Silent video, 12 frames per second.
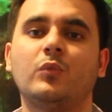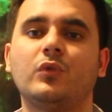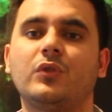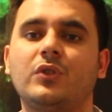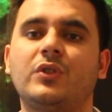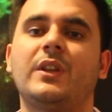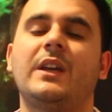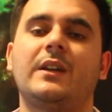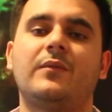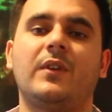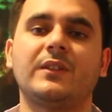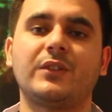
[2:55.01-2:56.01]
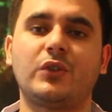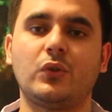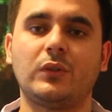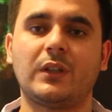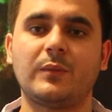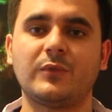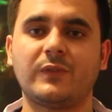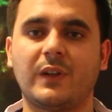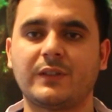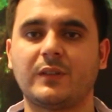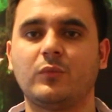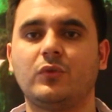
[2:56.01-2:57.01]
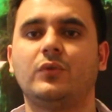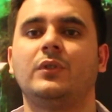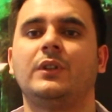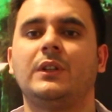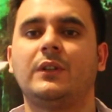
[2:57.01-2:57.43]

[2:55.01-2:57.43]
Bunun dışında eğer fazla kilolarımız varsa bu